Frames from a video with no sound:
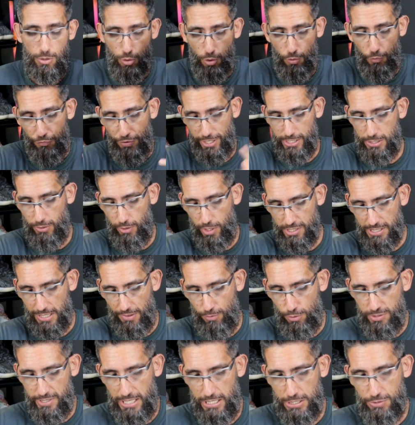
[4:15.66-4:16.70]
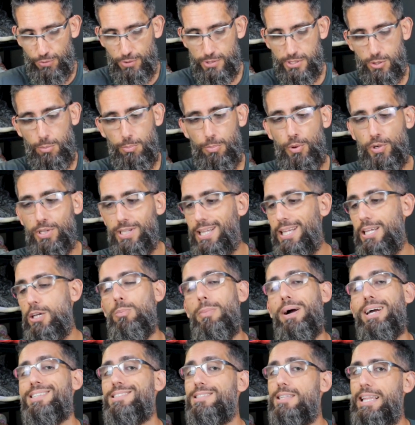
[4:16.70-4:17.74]
Confesso que eu achava que o tênis fosse um pouquinho
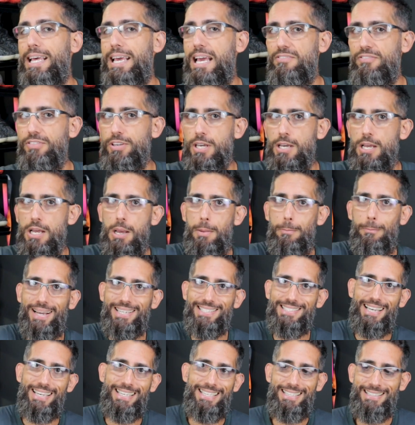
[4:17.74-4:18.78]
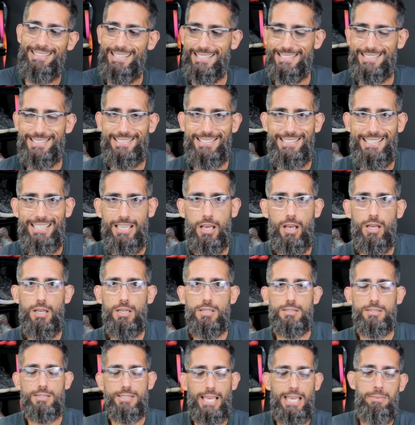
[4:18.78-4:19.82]
mais leve, mas ainda assim,
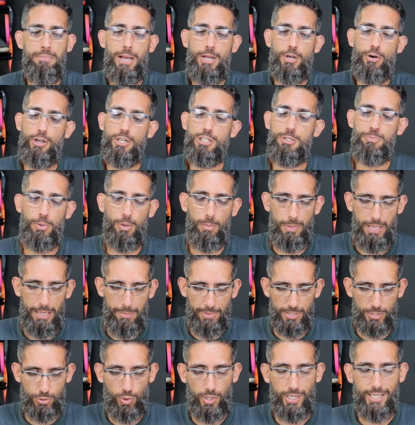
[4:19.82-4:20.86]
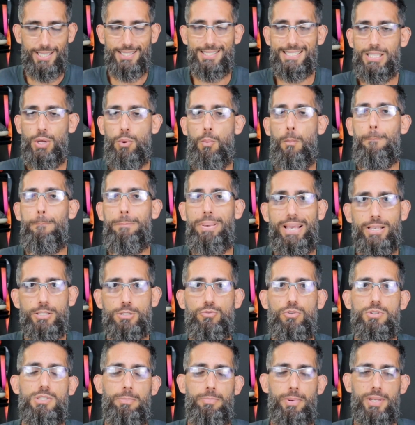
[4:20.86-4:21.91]
sem maiores problemas com a questão peso.
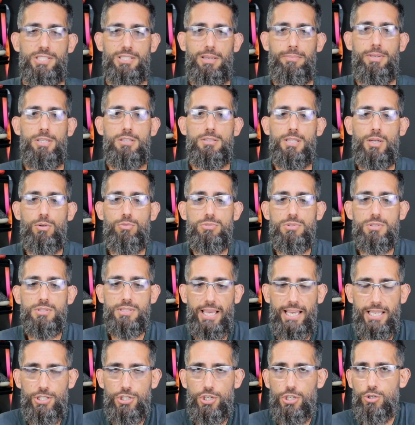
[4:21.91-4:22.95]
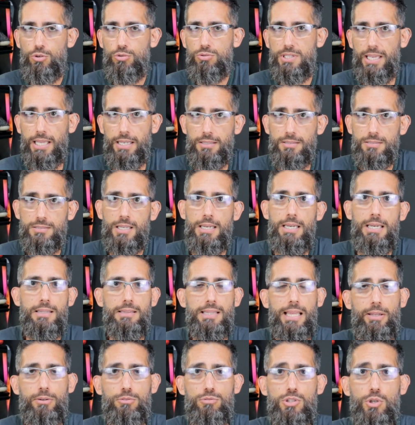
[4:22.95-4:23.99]
Você praticamente não sente que o tênis está no